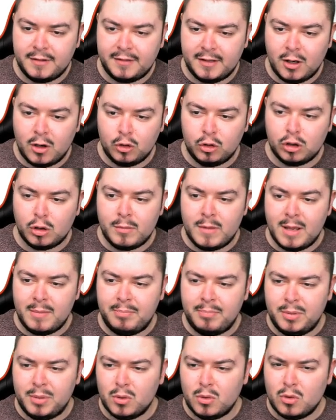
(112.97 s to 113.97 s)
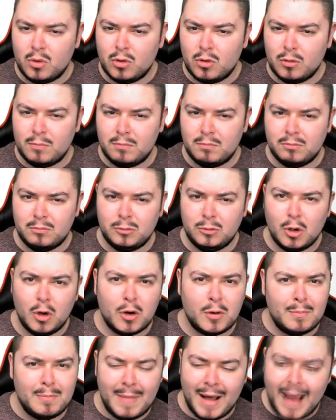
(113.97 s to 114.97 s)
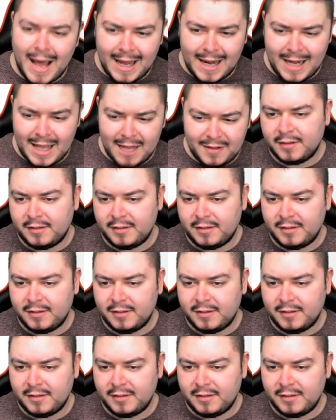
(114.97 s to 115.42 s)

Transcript: secondo me più normale,